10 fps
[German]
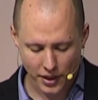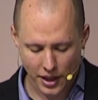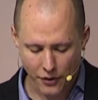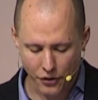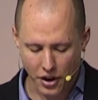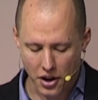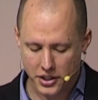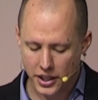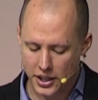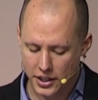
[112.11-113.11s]
Er
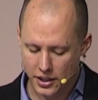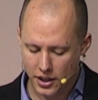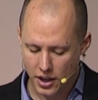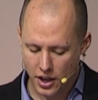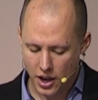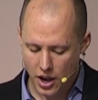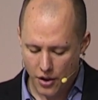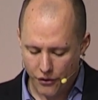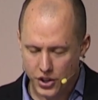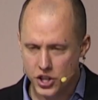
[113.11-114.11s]
fragte ihn:
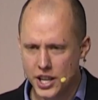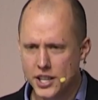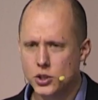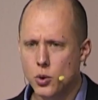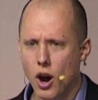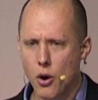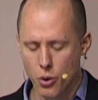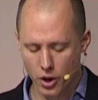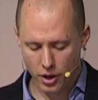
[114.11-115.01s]
Verstehst du auch,